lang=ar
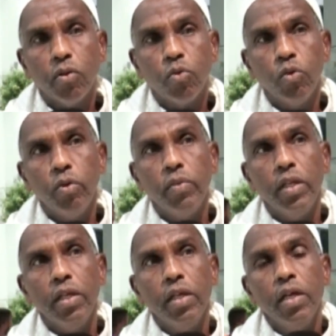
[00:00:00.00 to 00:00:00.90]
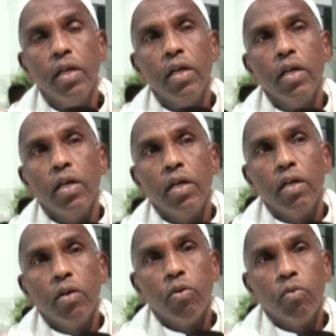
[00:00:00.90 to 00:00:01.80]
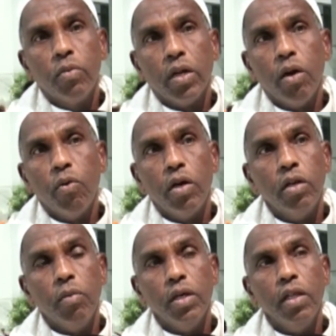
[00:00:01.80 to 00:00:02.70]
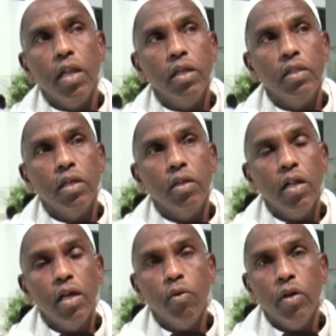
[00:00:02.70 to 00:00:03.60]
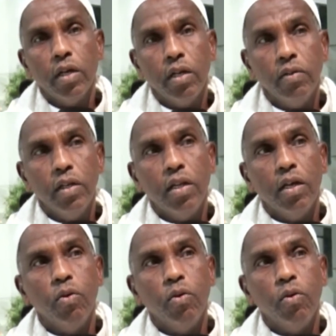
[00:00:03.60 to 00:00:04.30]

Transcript: القيام بأعمال الحج في أفضل ظروف